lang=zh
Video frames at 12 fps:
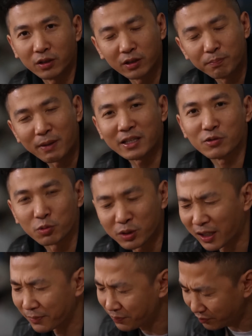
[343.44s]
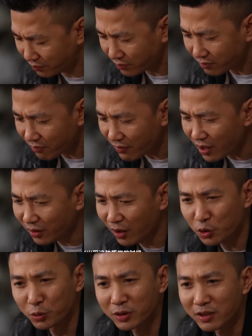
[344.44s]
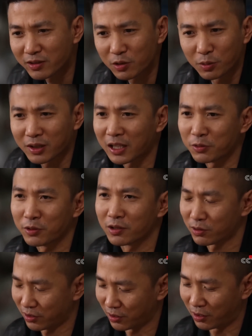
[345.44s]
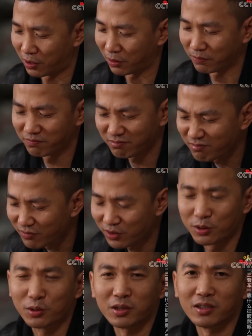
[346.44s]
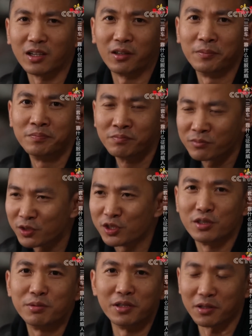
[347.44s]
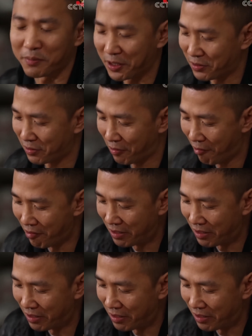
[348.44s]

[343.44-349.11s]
服和满足感。当出现这种感觉的时候，这就是一道极品的美食。